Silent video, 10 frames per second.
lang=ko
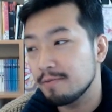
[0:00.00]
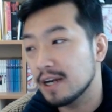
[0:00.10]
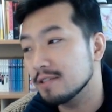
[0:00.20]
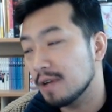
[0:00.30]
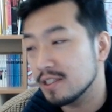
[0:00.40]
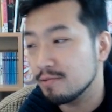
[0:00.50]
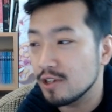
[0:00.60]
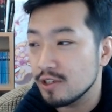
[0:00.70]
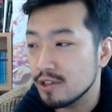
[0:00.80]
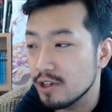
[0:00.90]
말, 너무...
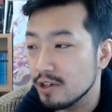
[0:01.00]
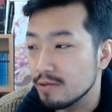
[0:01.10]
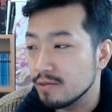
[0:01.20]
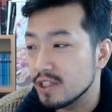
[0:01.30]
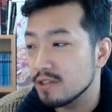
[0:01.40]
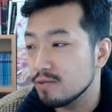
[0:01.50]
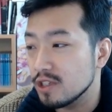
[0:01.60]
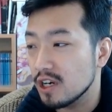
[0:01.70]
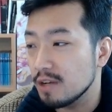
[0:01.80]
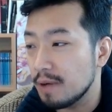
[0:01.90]
말씀드렸어. 지금
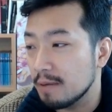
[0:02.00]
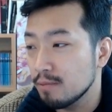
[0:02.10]
시간에 밥